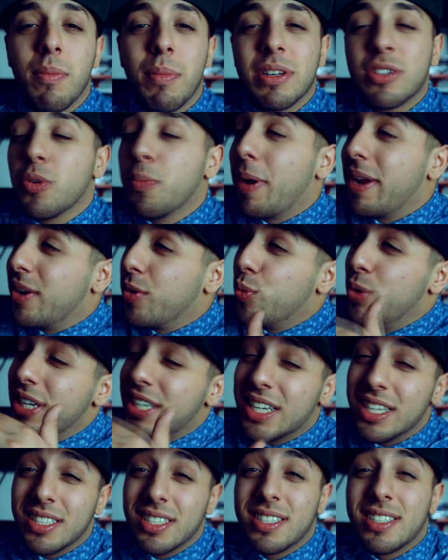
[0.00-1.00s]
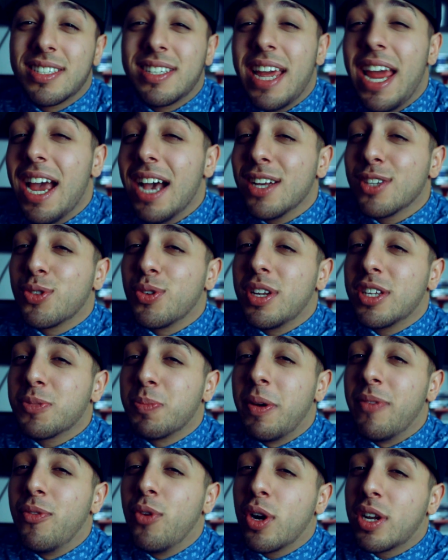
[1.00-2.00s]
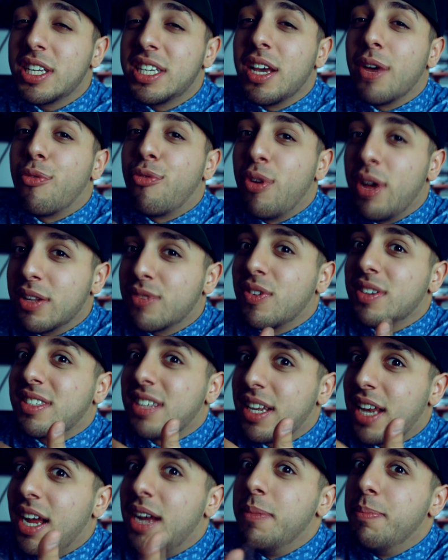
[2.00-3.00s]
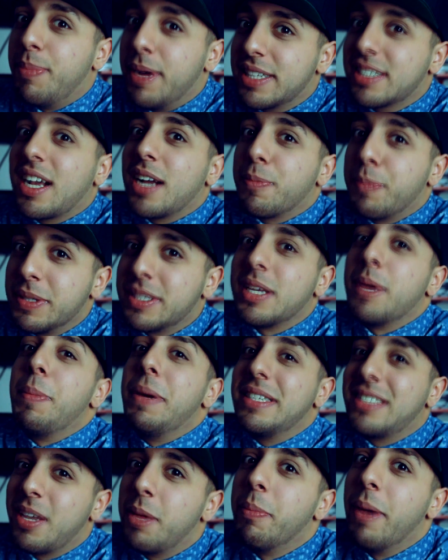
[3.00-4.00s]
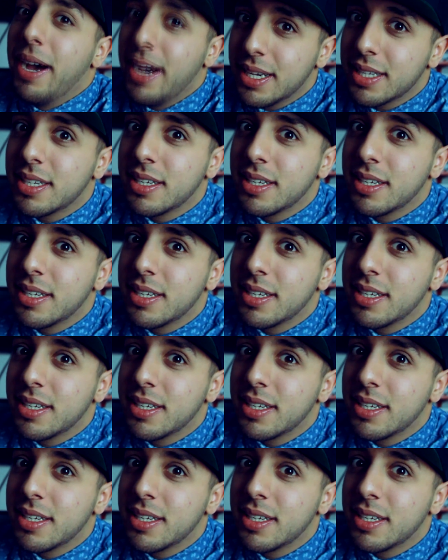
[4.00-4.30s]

wir mal so, bei The Weeknd ist es eher so, dass man wirklich erfährt, was er da im Bett gerade mit dem Mädchen macht.